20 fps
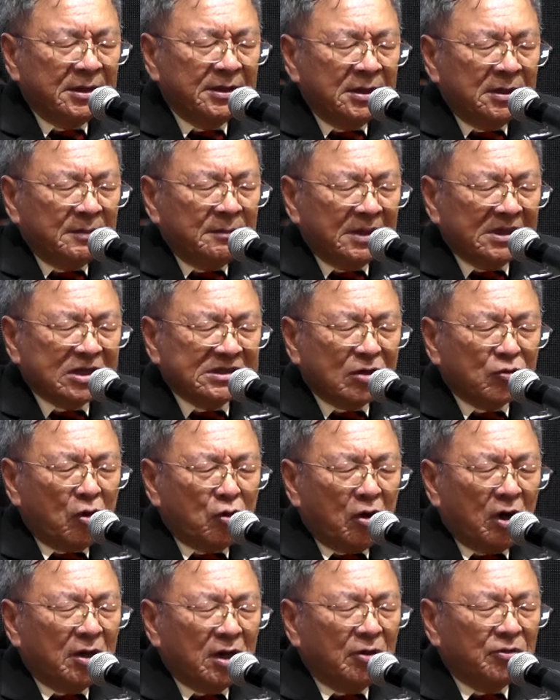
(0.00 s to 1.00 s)
พระเจ้าขอ
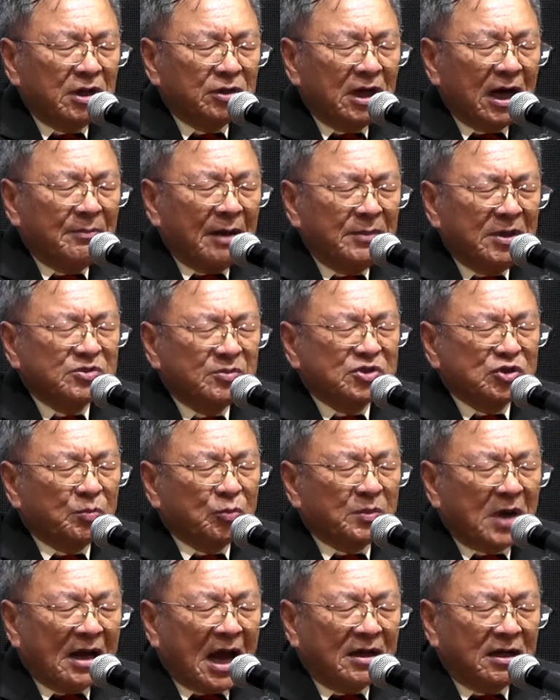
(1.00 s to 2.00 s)
ให้เราทั้งหลายมีประสบ
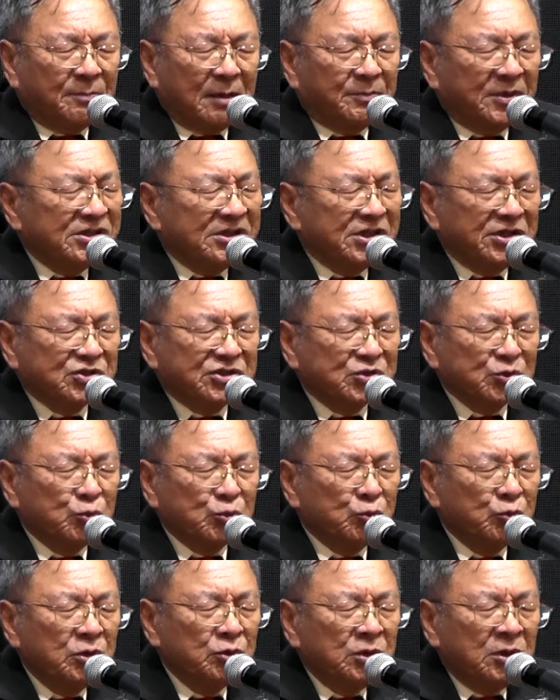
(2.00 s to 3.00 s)
การณ์กับพระเยซู
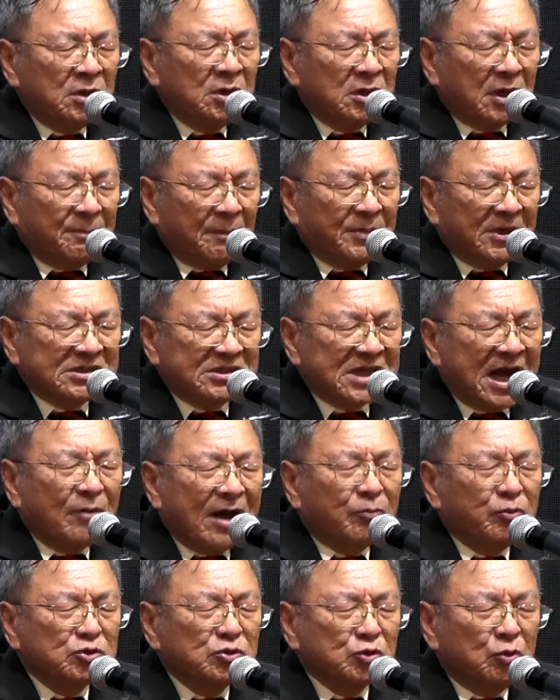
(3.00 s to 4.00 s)
กับพระเจ้า
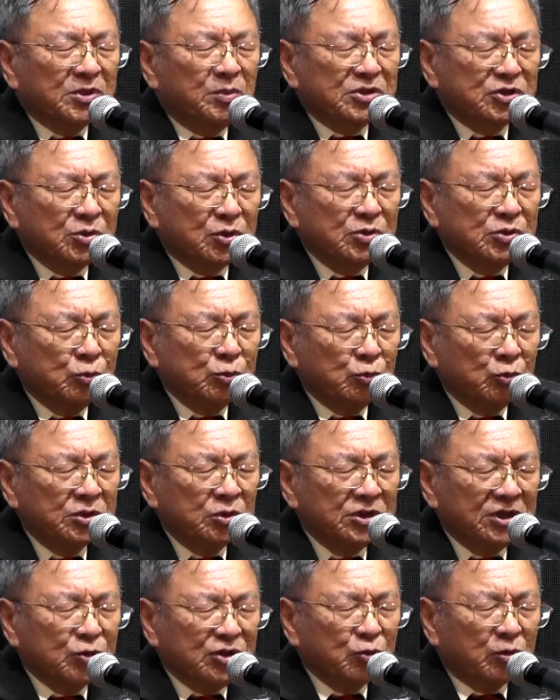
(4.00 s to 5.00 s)
ผู้ทรงประชนอยู่
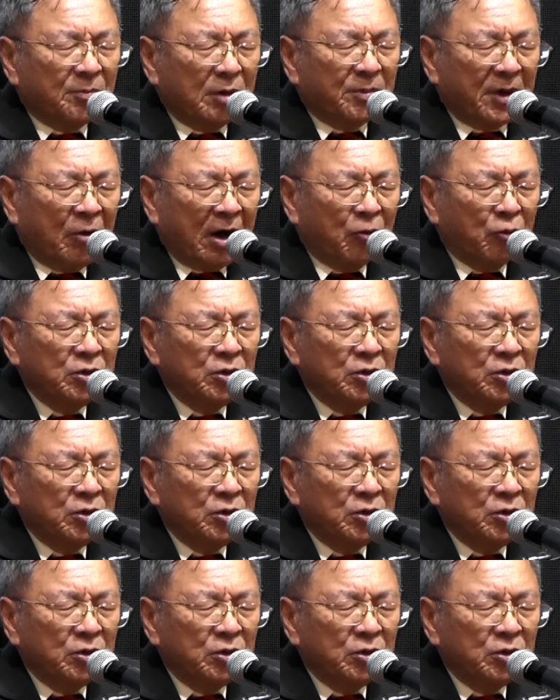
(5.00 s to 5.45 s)
ที่อยู่กับเรา